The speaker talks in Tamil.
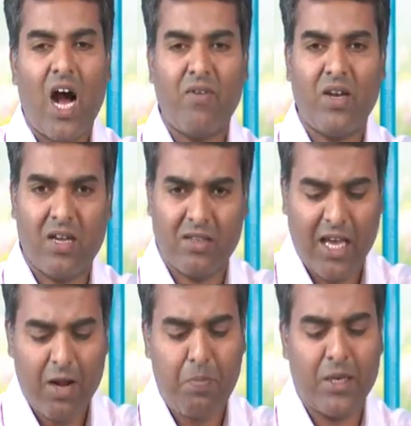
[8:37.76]
அவருக்கு
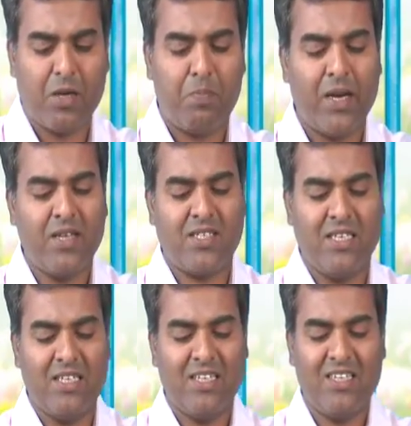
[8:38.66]
தரப்பட்ட
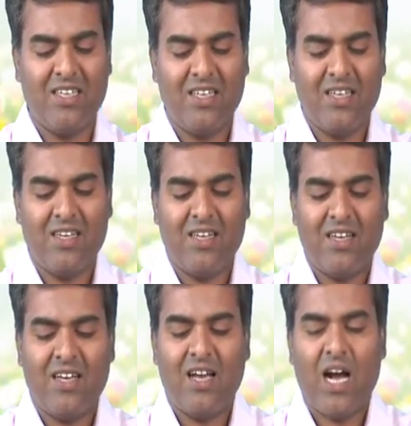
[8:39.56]
பரிசு
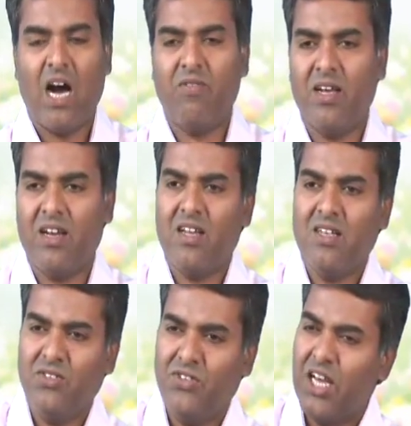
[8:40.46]
அவர்
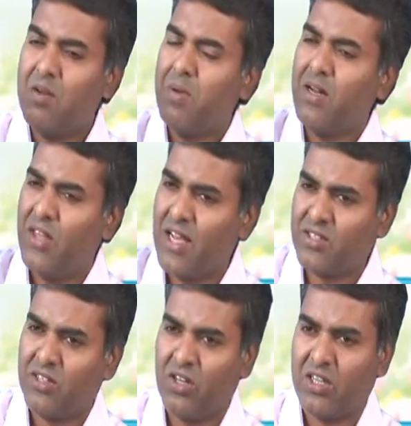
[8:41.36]
ஜெர்மன்
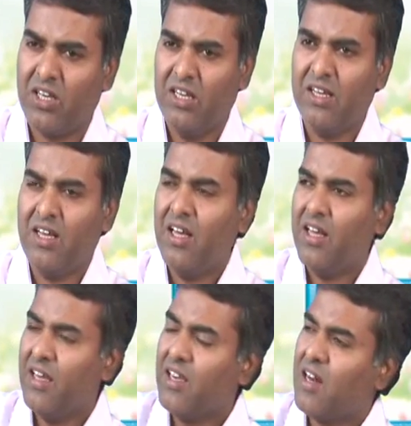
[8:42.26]
தேசத்திற்கு
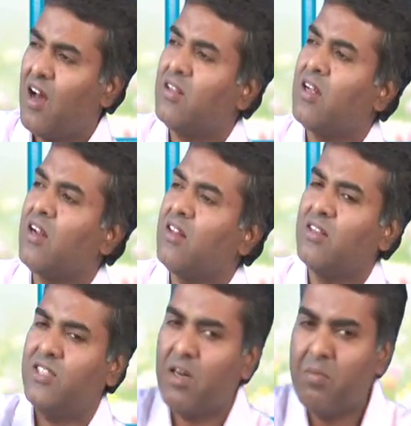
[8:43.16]

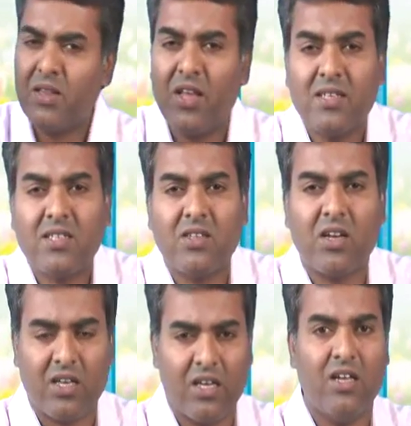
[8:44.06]
இங்கிலாந்திலிருந்து ஜெர்மன்
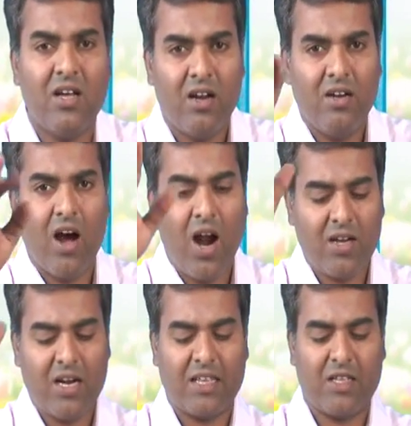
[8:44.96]
தேசத்திற்கு
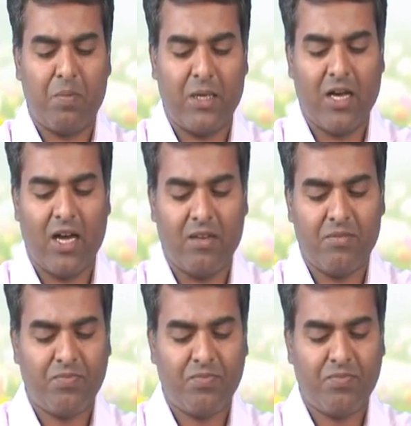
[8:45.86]
நாடு கடத்தப்பட்டார்